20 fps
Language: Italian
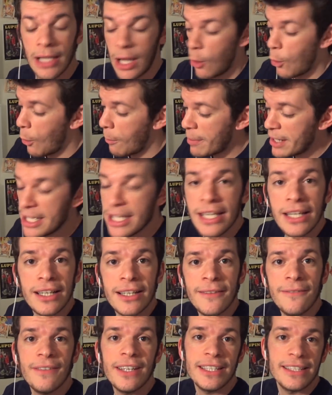la
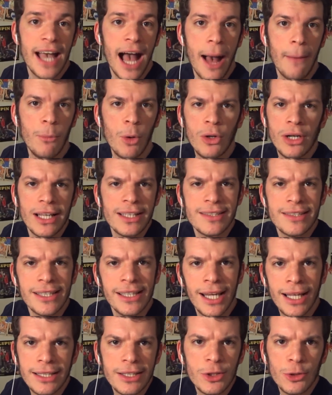opening, vediamo la
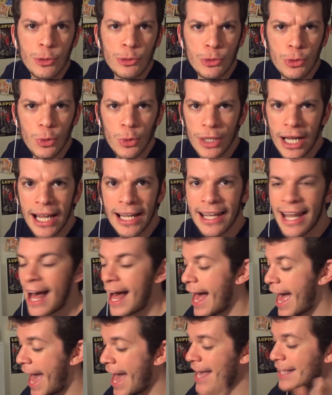sigla di chiusura,
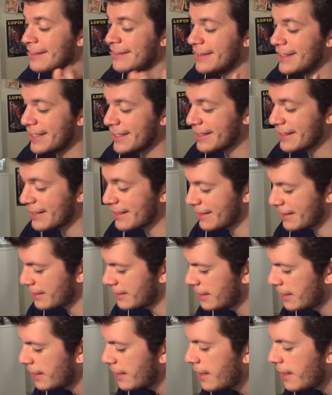la ending.
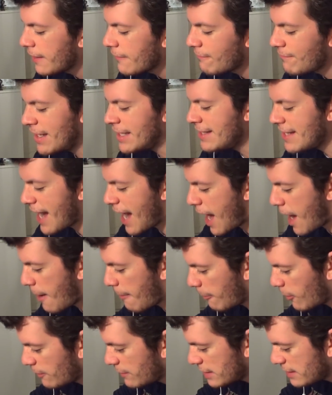
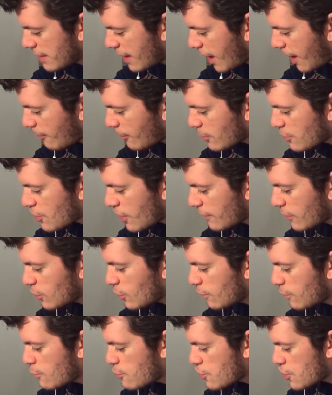Vediamo, vediamo, già
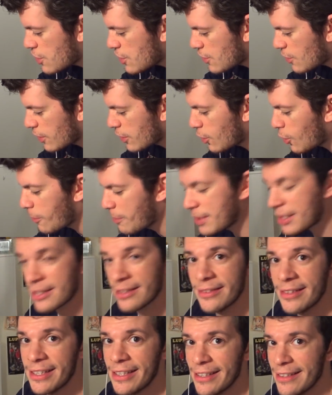vedo Fujiko in
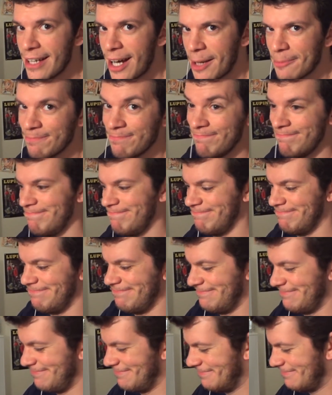copertina.
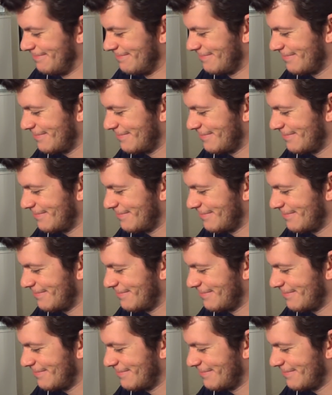Mm.